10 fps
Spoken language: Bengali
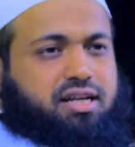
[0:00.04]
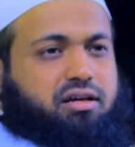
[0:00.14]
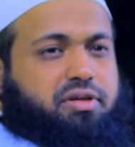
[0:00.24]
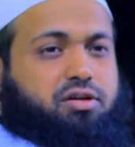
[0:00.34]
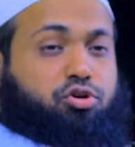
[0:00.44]

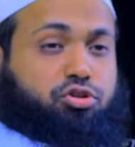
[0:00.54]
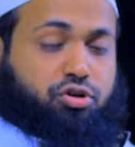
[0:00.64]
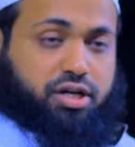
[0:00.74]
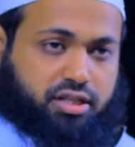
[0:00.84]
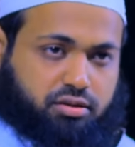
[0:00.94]
তারাবি কত
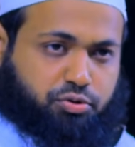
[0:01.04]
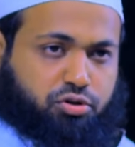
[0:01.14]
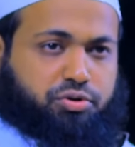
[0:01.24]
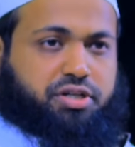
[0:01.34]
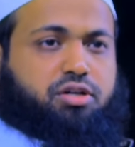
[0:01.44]
রাখাত
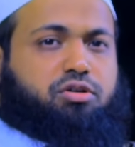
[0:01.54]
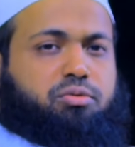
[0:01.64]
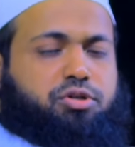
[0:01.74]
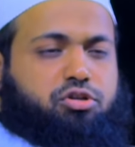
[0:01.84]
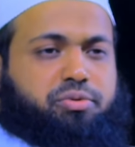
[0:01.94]
পড়বো এটা
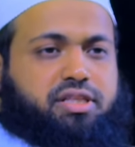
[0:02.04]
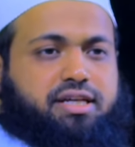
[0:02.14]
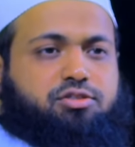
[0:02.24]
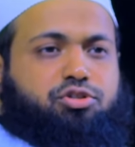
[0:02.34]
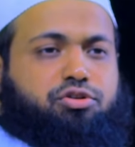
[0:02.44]
হলো মতভেদ
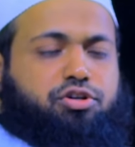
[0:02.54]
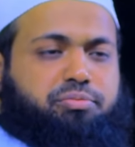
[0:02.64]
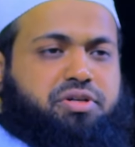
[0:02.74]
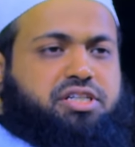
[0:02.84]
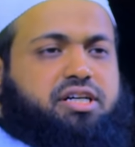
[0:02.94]
একজন
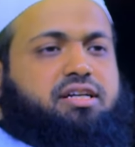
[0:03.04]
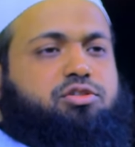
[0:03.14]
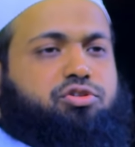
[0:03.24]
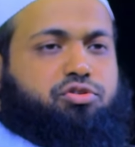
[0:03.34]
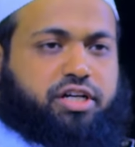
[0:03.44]
কয় বিশ আর
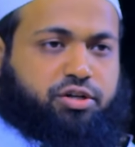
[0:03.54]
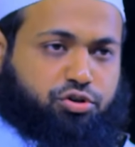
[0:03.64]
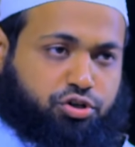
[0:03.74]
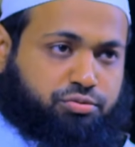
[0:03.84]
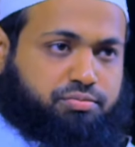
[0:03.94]
একজন কয়
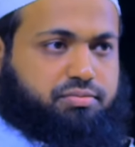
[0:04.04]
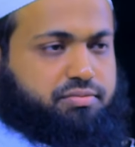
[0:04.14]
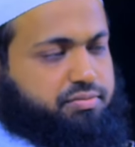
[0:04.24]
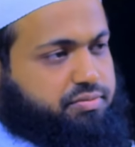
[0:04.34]
আরো কম